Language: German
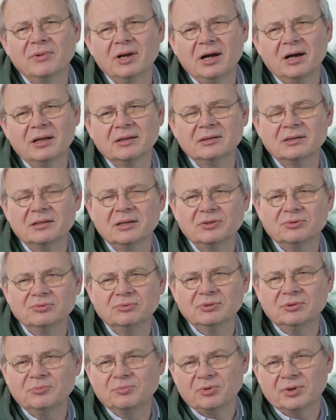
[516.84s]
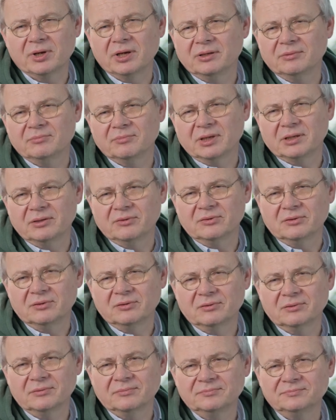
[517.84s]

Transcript: gerade der Juni Pride Month ist.